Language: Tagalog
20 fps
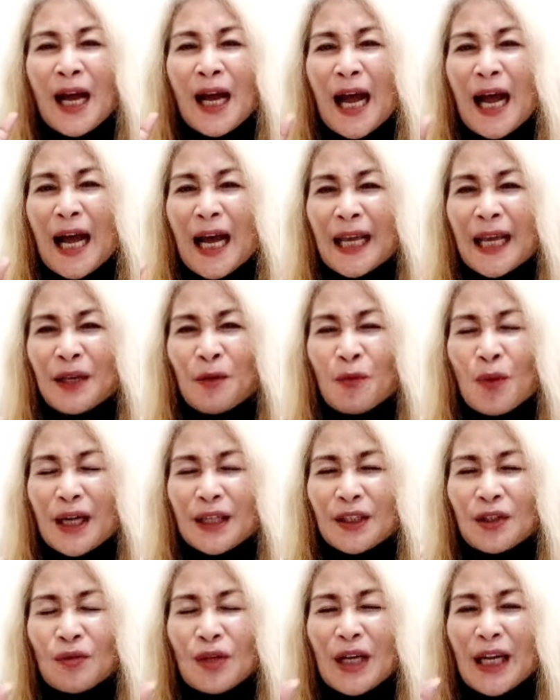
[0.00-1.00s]
ay
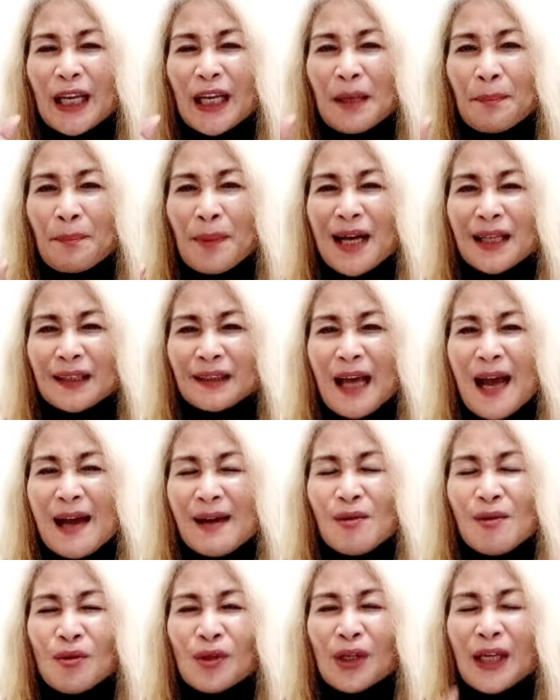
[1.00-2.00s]
wag nyo nang
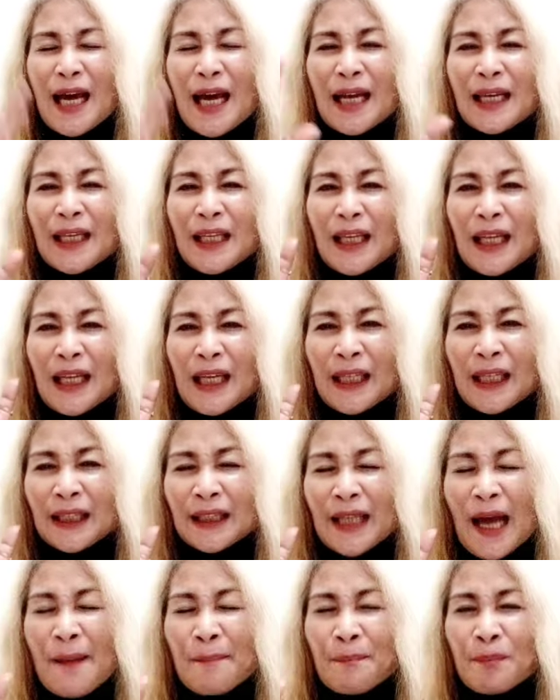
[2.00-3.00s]
ipangtago yan,
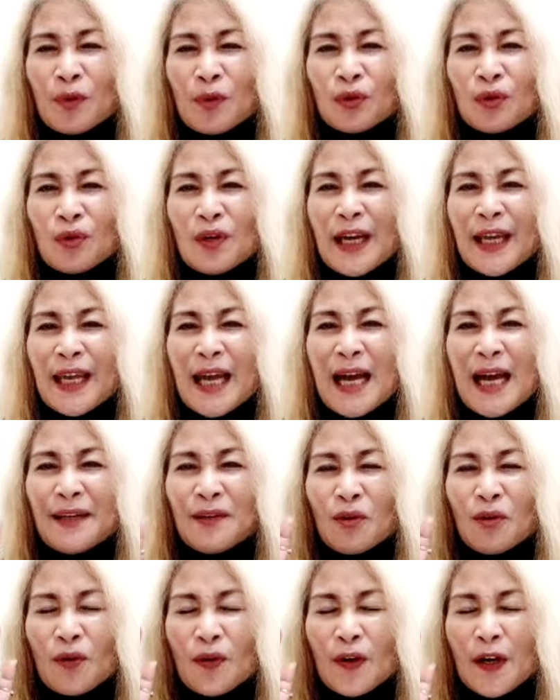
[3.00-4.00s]
itapon nyo na yan,
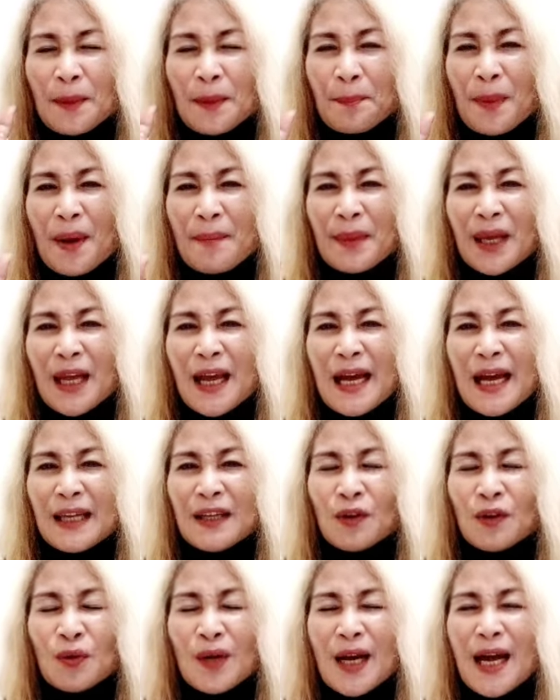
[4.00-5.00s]
or ipamigay
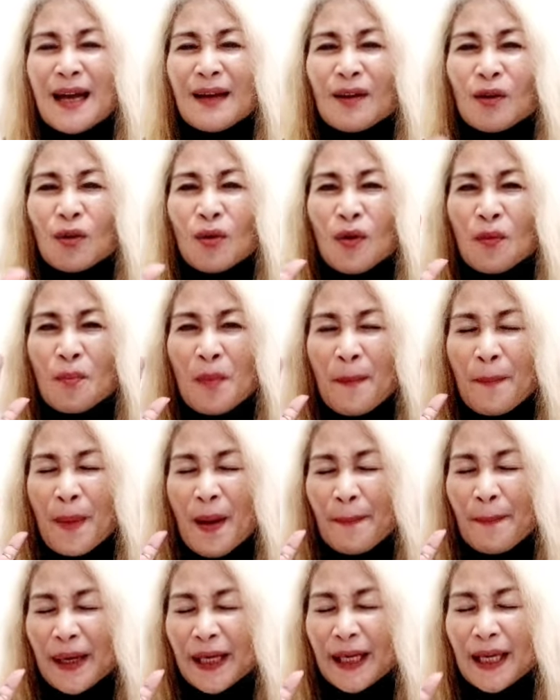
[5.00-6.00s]
nyo na kung
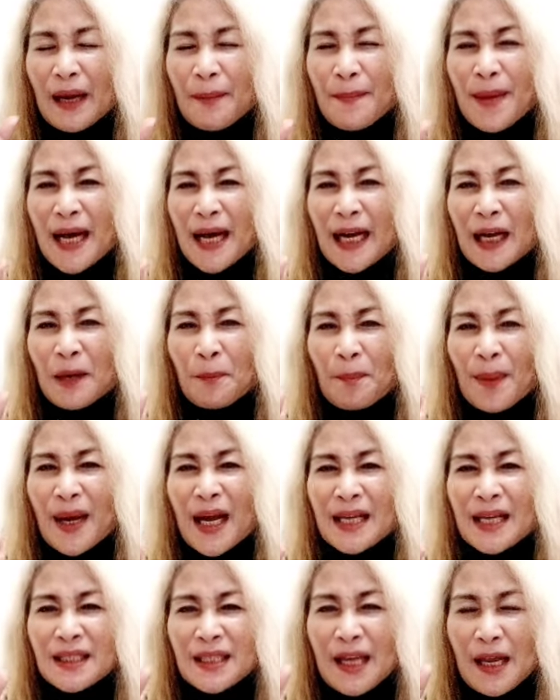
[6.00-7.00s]
mapapakinabangan
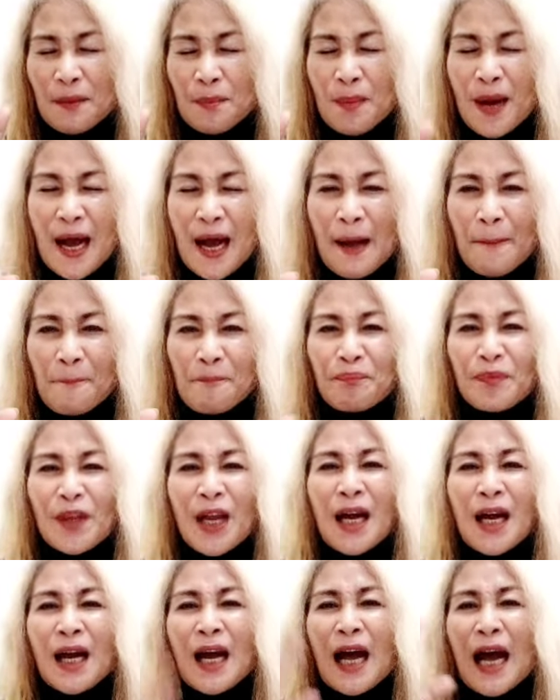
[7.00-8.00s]
pa sa iba
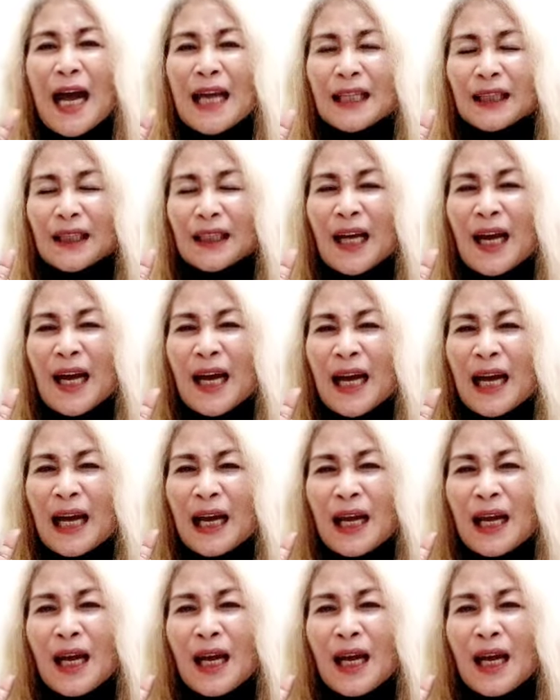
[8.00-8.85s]
at uh,